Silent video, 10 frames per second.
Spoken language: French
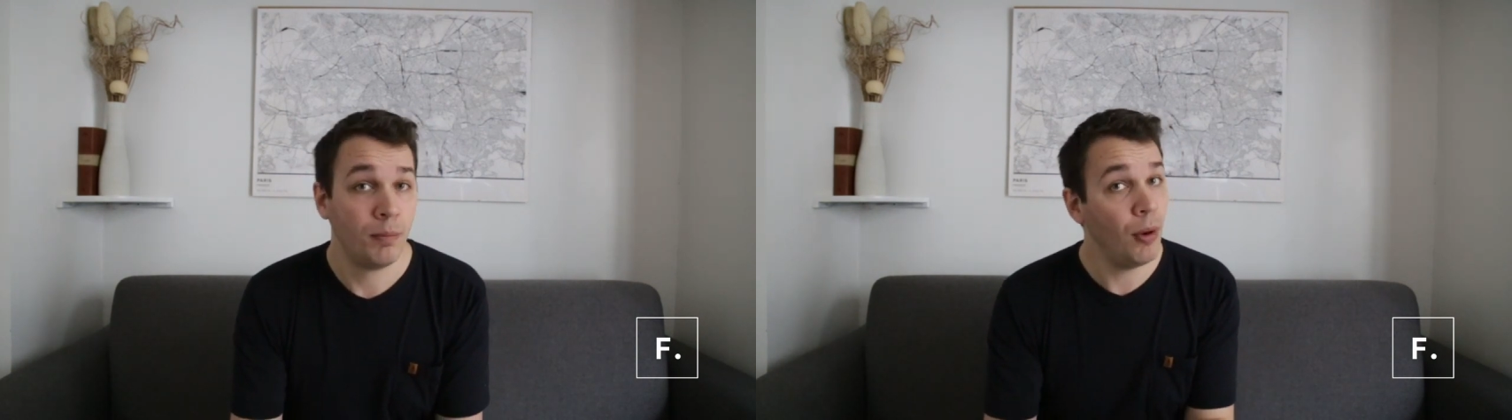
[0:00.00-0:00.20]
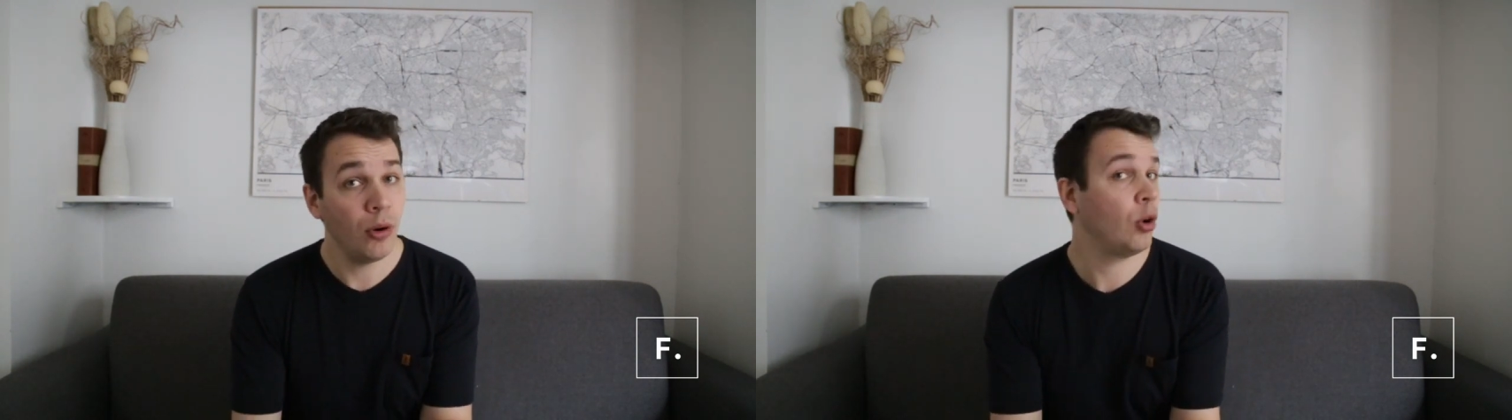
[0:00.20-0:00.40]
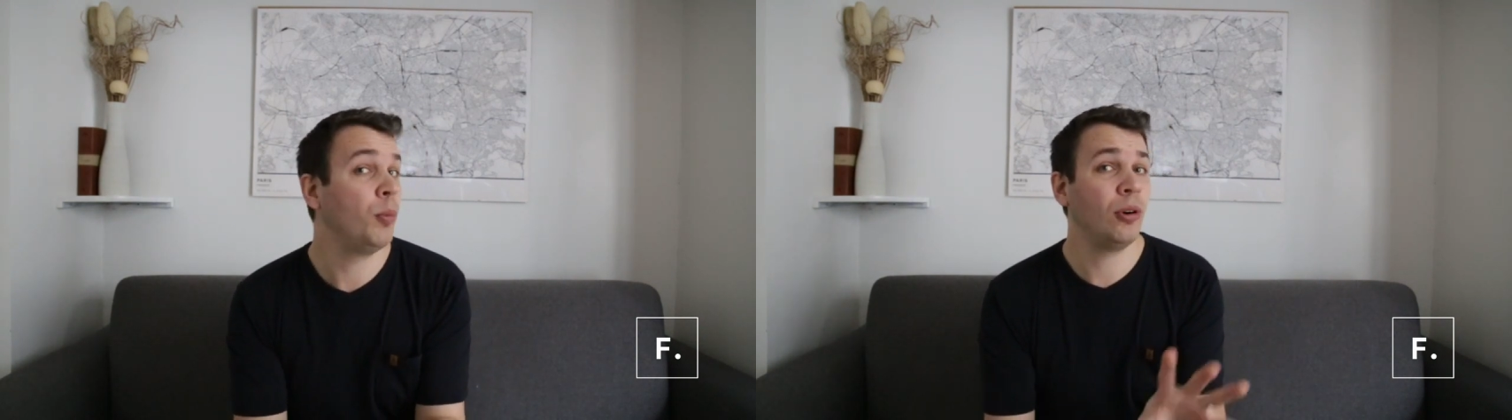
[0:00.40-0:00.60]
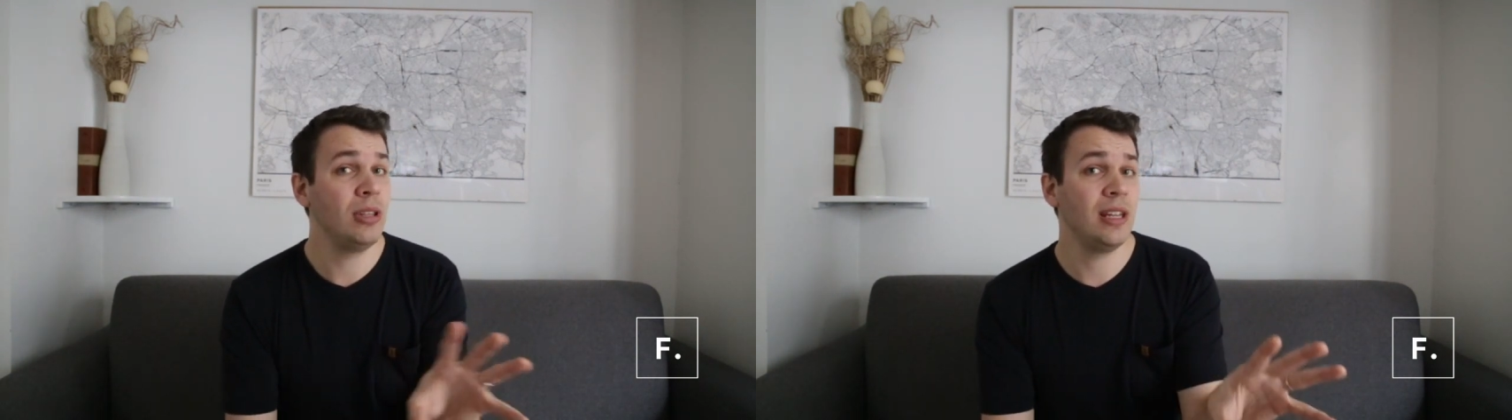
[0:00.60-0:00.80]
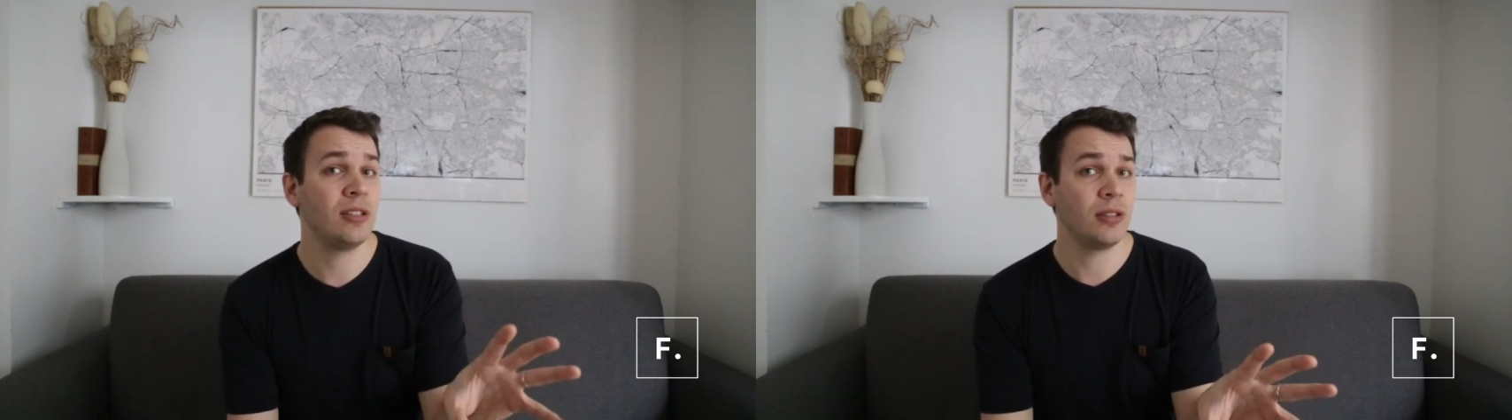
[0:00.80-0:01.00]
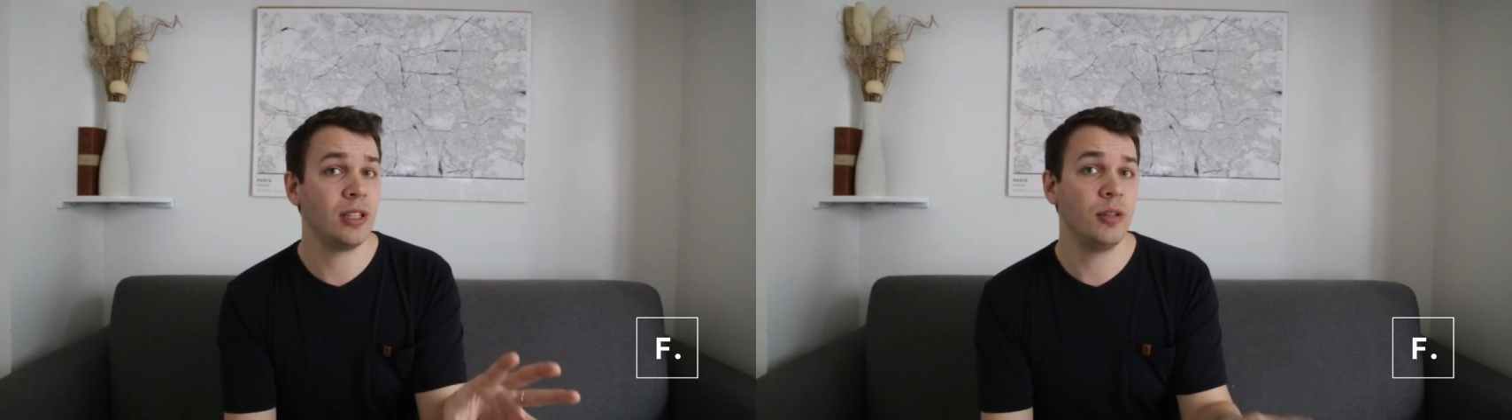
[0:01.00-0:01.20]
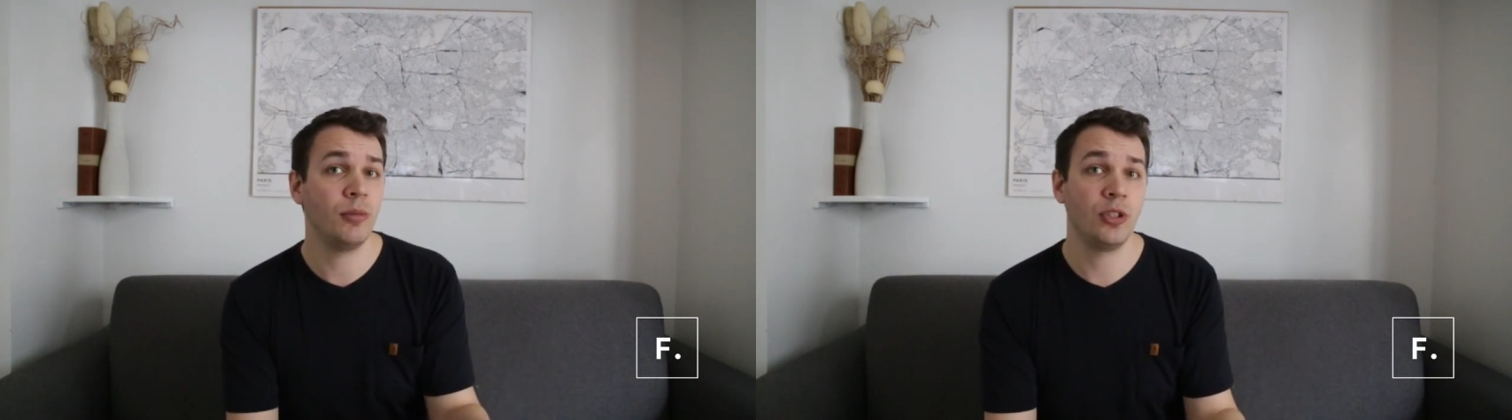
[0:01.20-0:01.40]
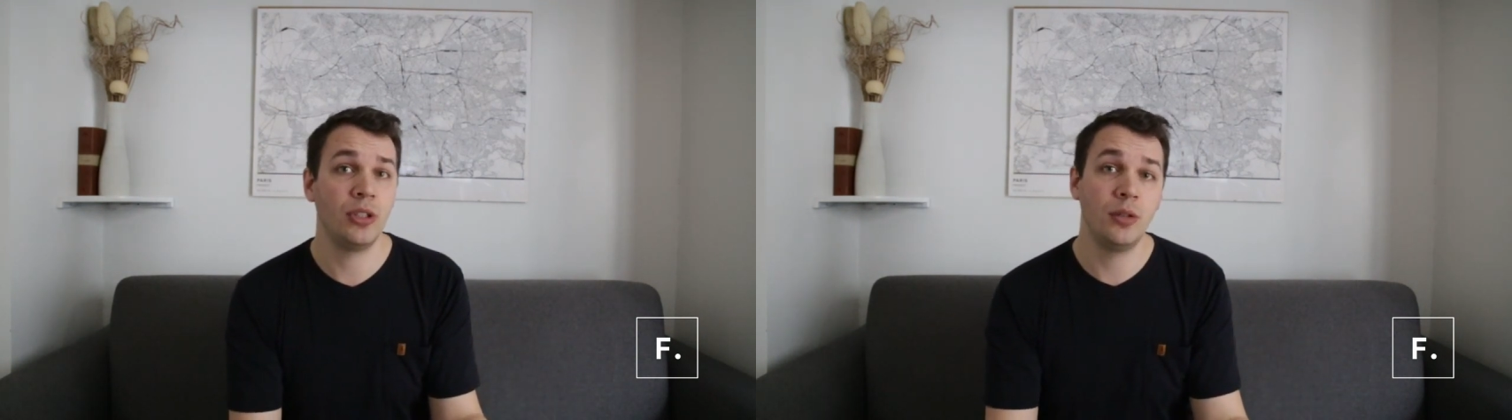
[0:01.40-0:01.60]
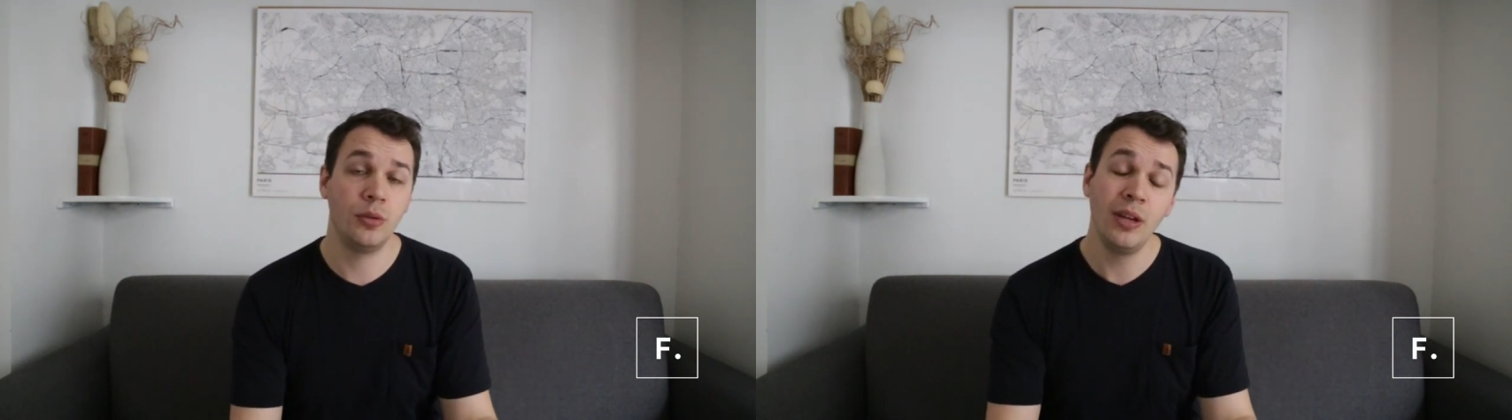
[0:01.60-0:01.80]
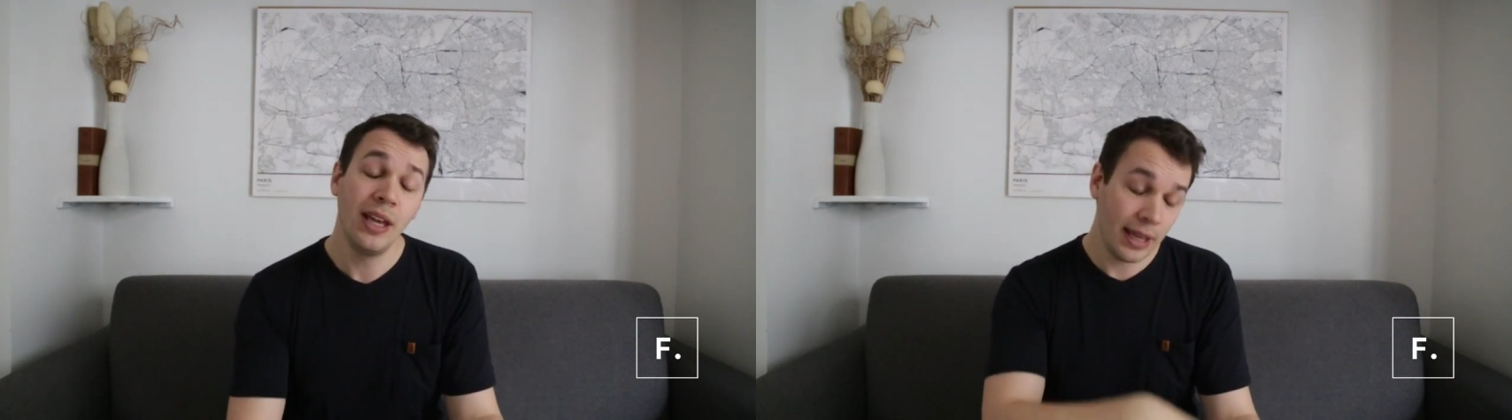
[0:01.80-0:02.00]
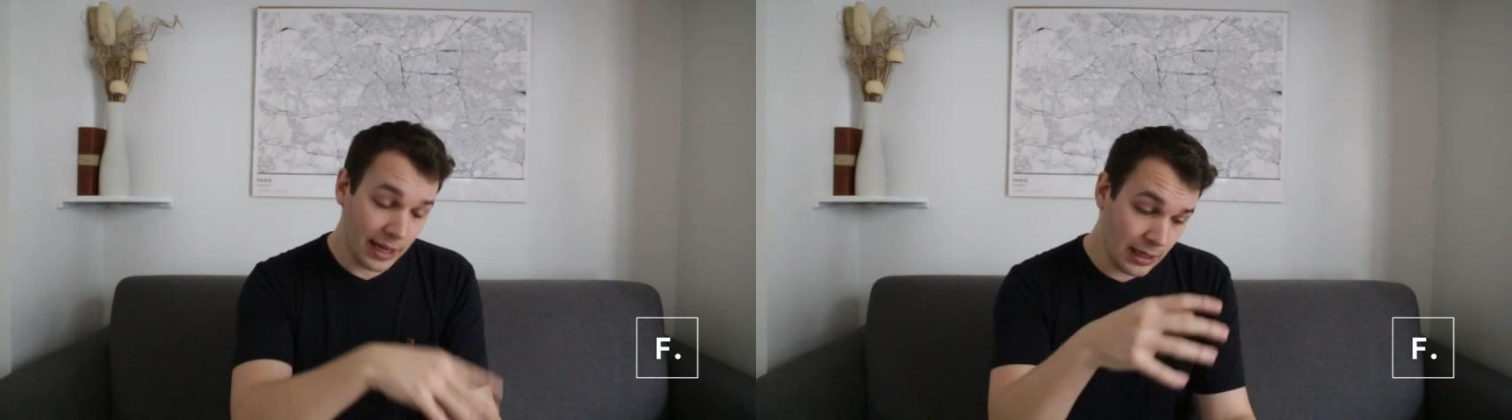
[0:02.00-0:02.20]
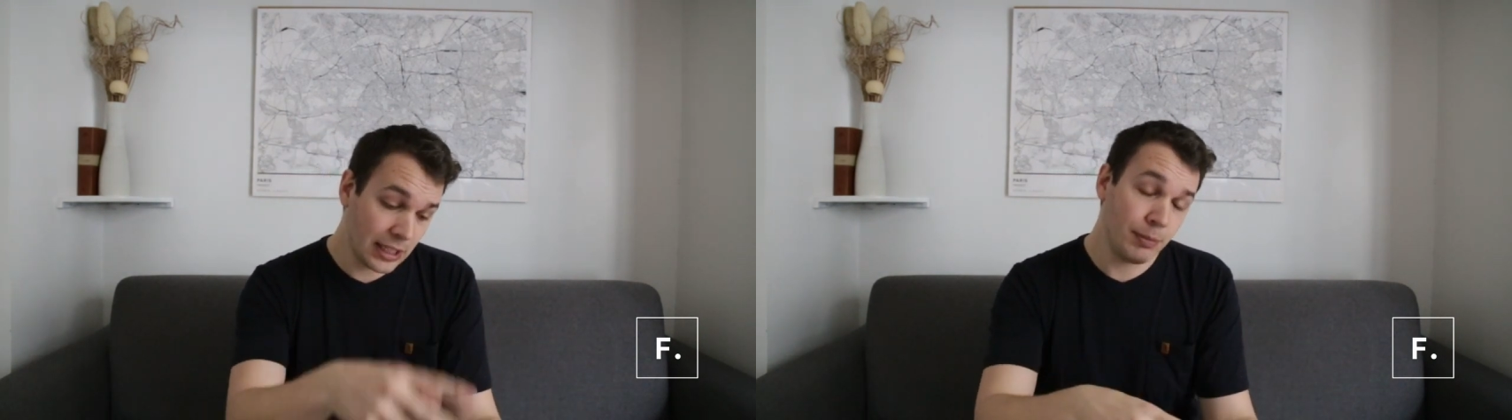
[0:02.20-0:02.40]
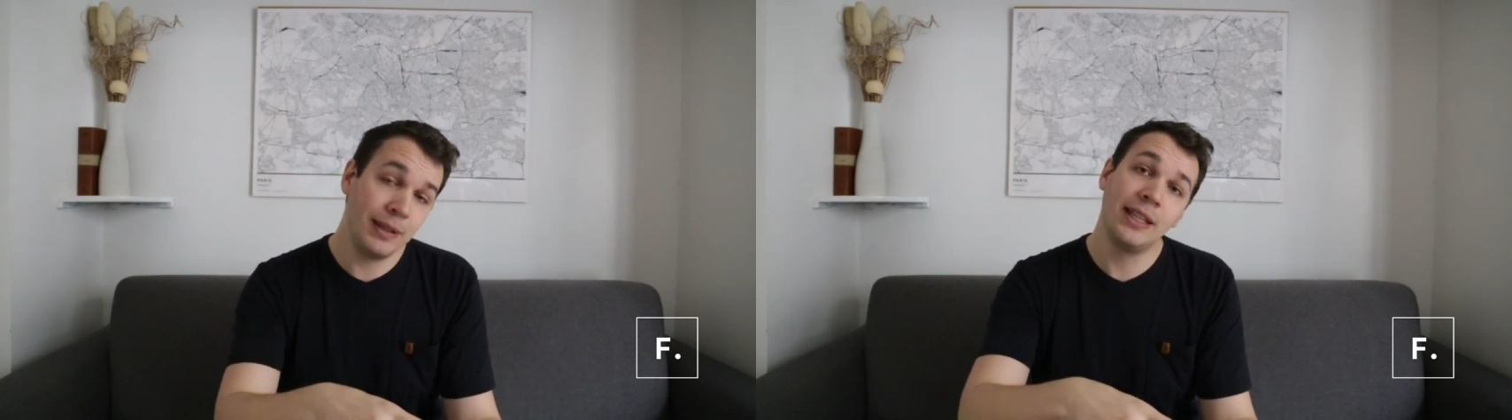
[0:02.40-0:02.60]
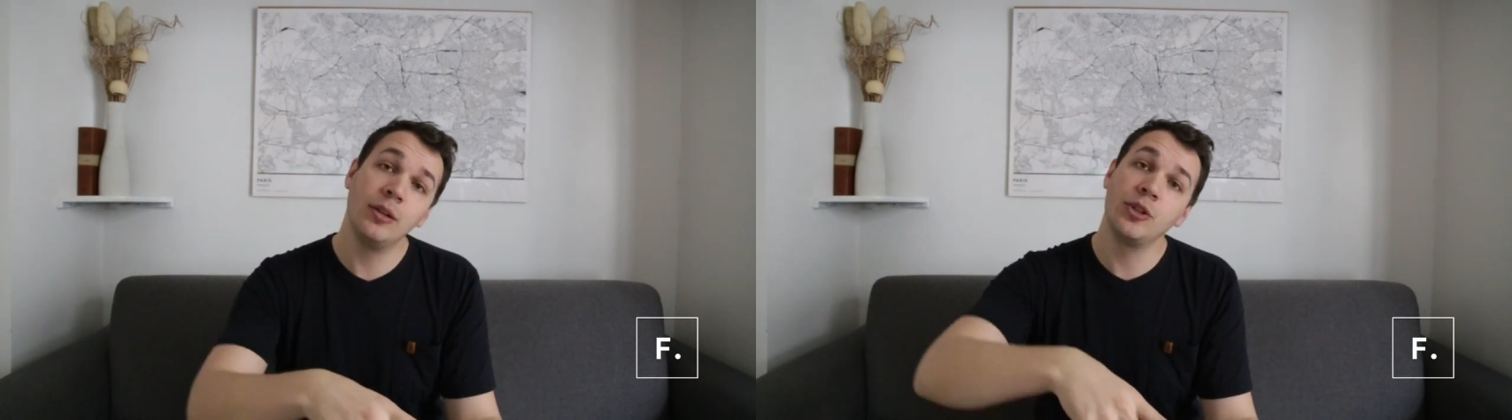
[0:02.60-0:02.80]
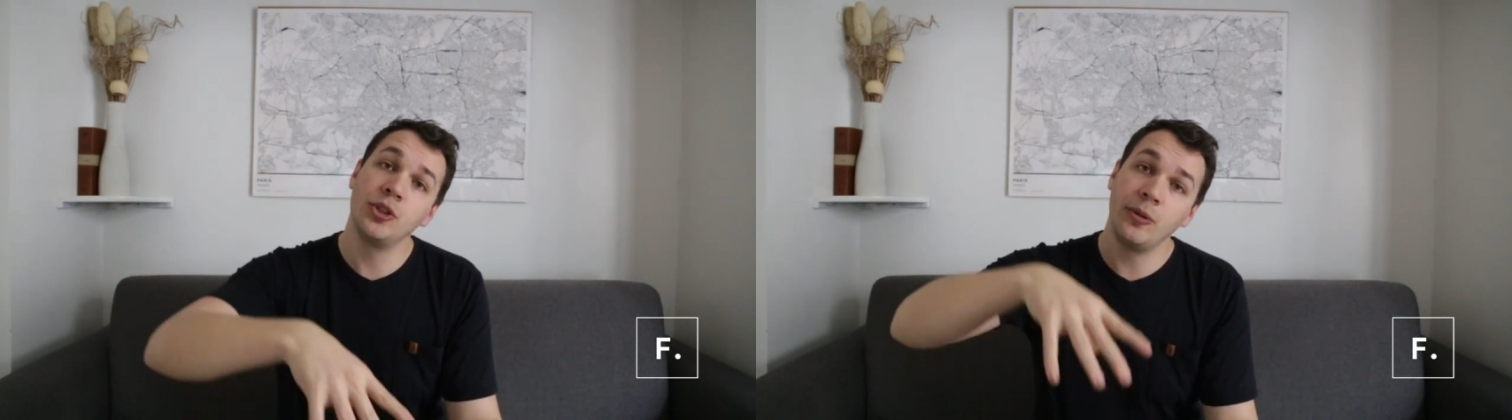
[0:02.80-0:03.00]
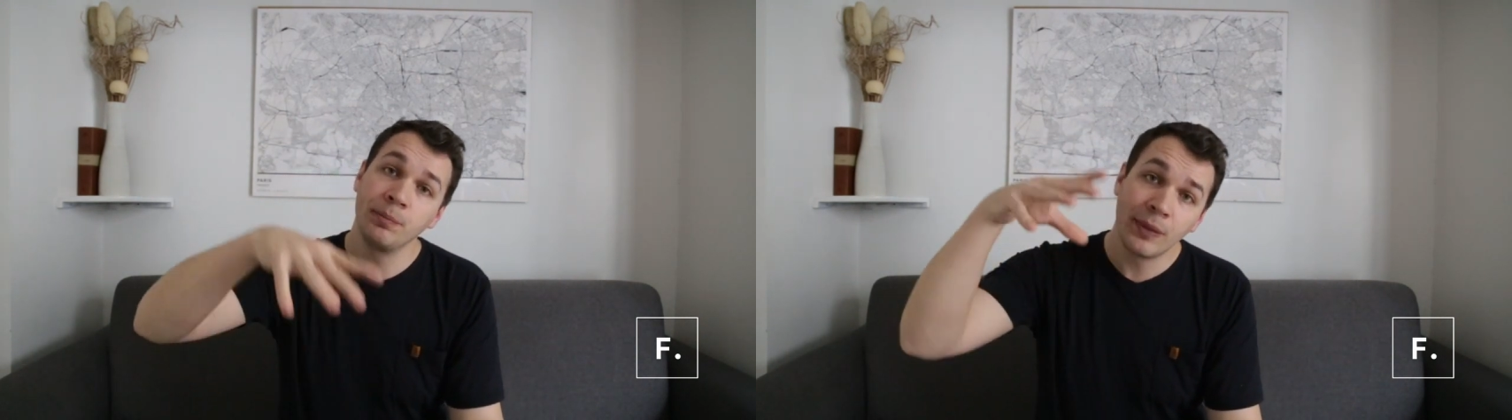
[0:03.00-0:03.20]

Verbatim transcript: Paul reprenait les enseignements de Jésus et il expliquait aux gens